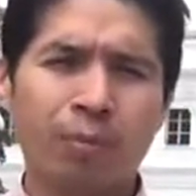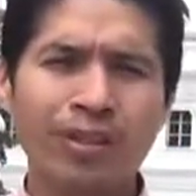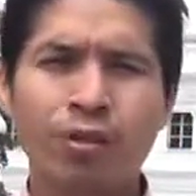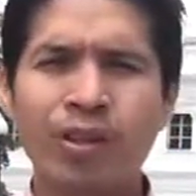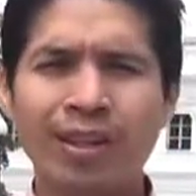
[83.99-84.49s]

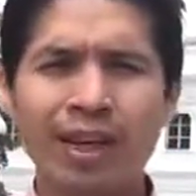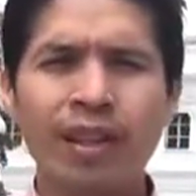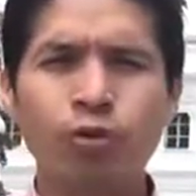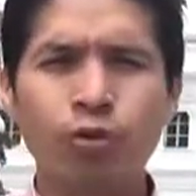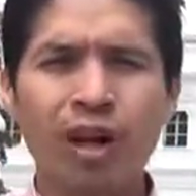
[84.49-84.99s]
pues no
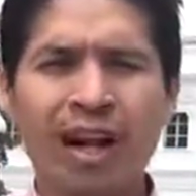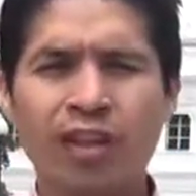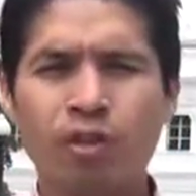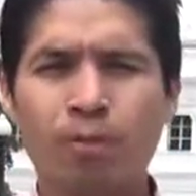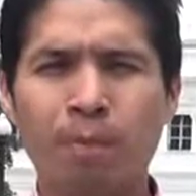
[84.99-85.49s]
entiende uno la
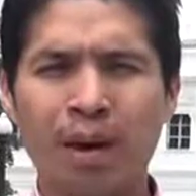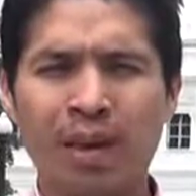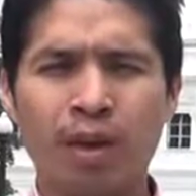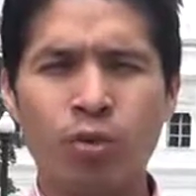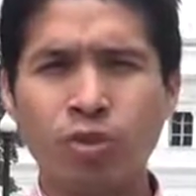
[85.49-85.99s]
razón
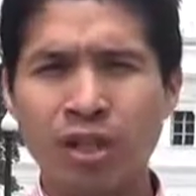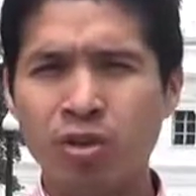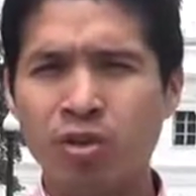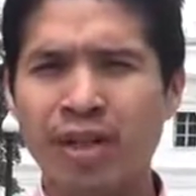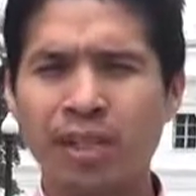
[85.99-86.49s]
para que un
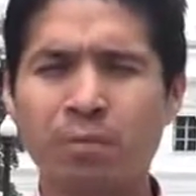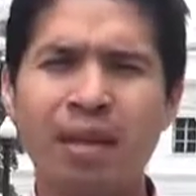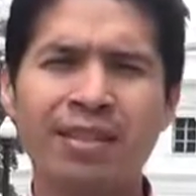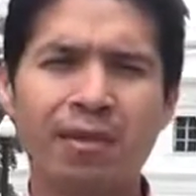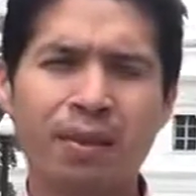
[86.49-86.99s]
señor que
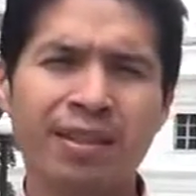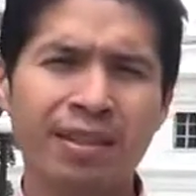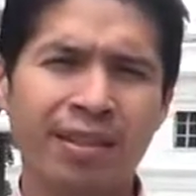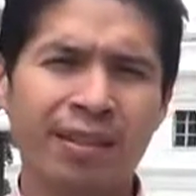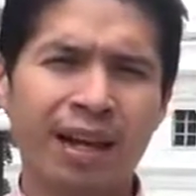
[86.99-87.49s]
aspira a ser
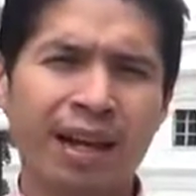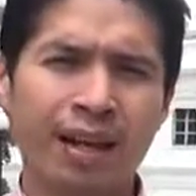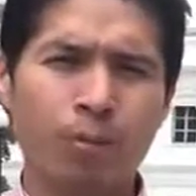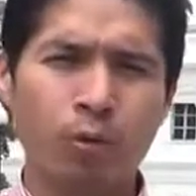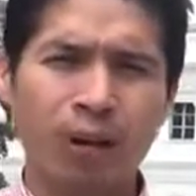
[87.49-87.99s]
presidente de la
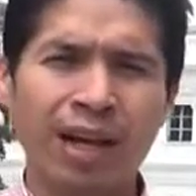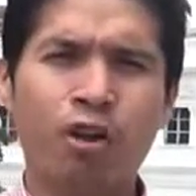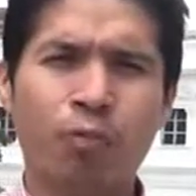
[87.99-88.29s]
República,